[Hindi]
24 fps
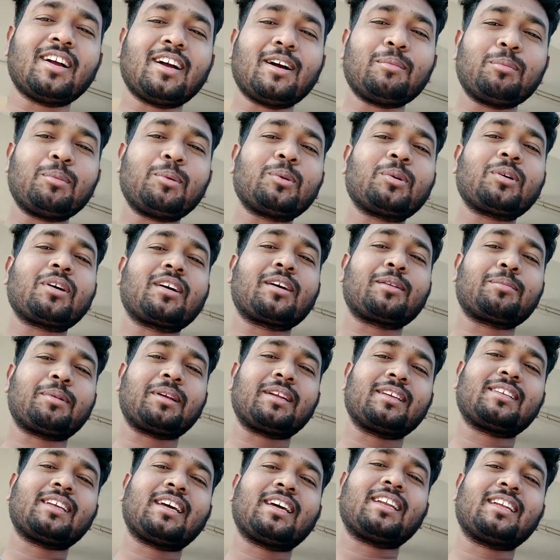हम लोग अगर
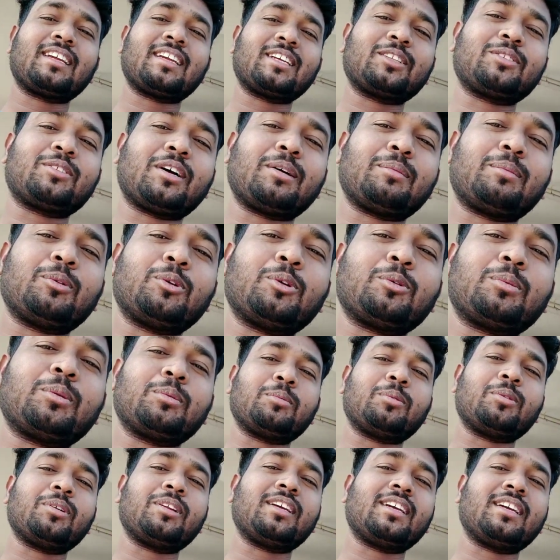परेशान रहेंगे तो आप लोग भी
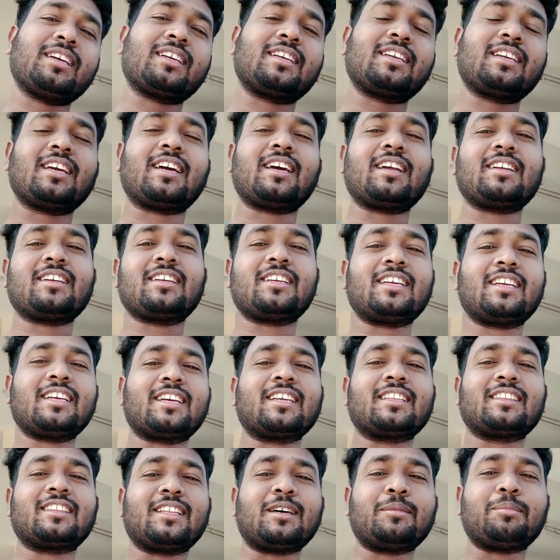बोलिए कि यार ये
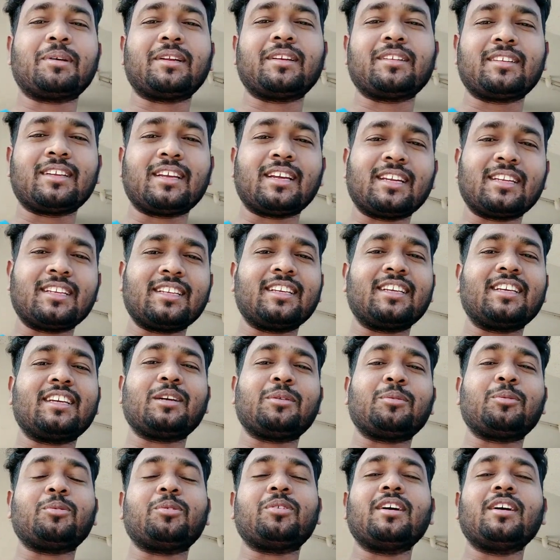कितना परेशान है ये
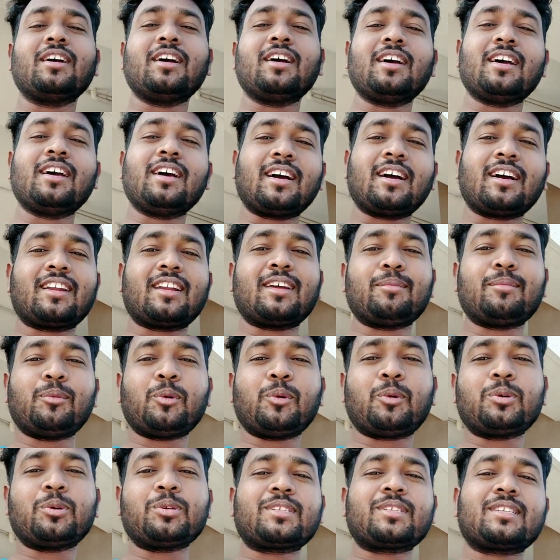वो अगर हम
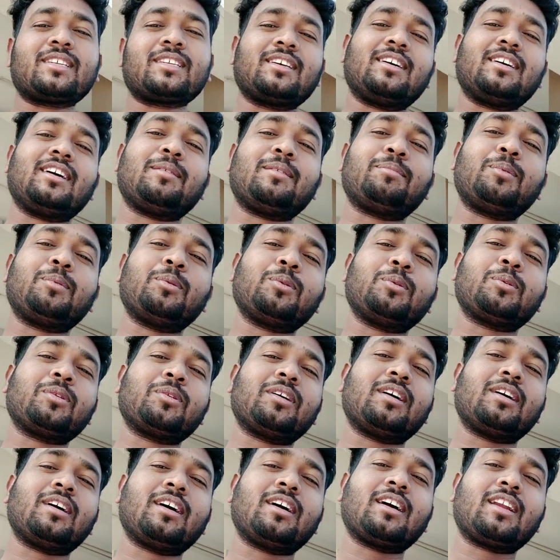लोग खुश आप लोग
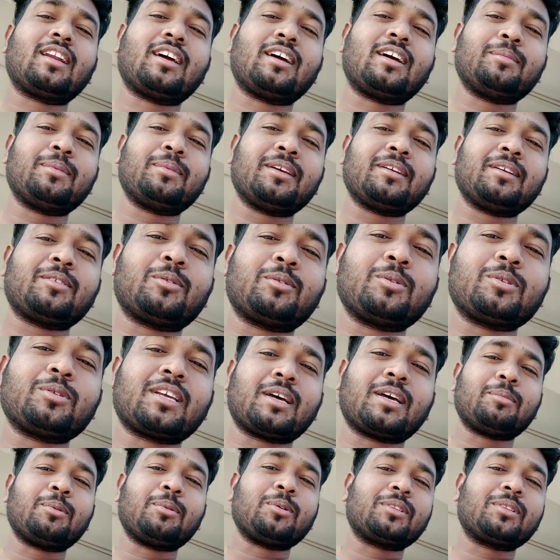अगर हमें
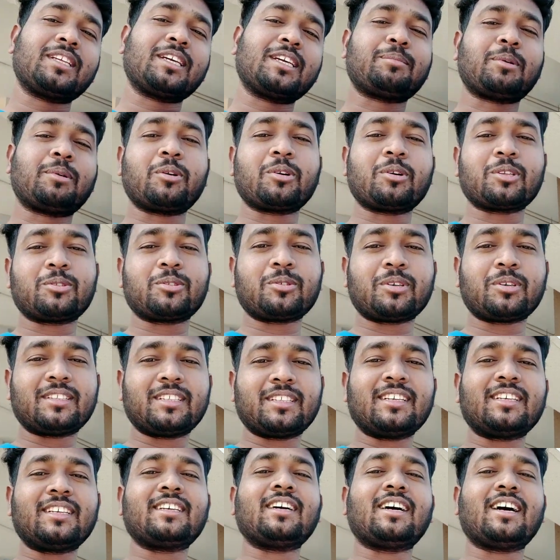खुश आप लोग देख पाओगे तो आई
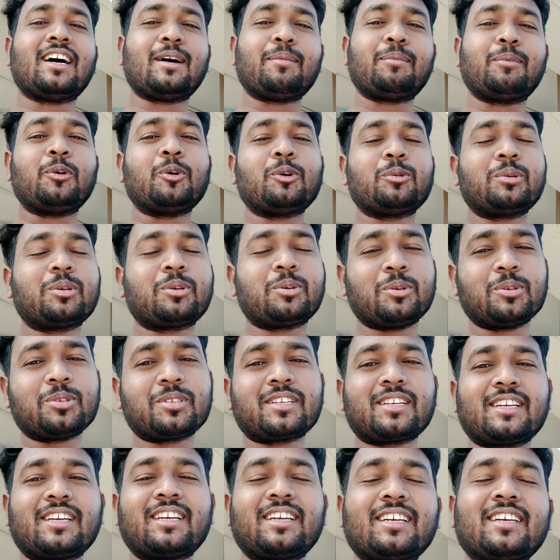थिंक आप लोग भी
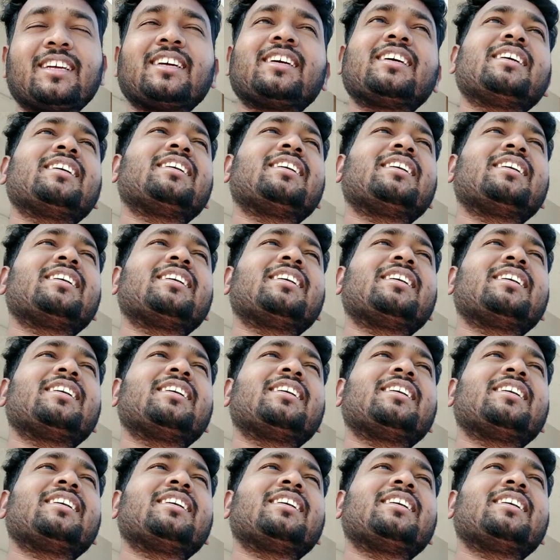खुश रहेंगे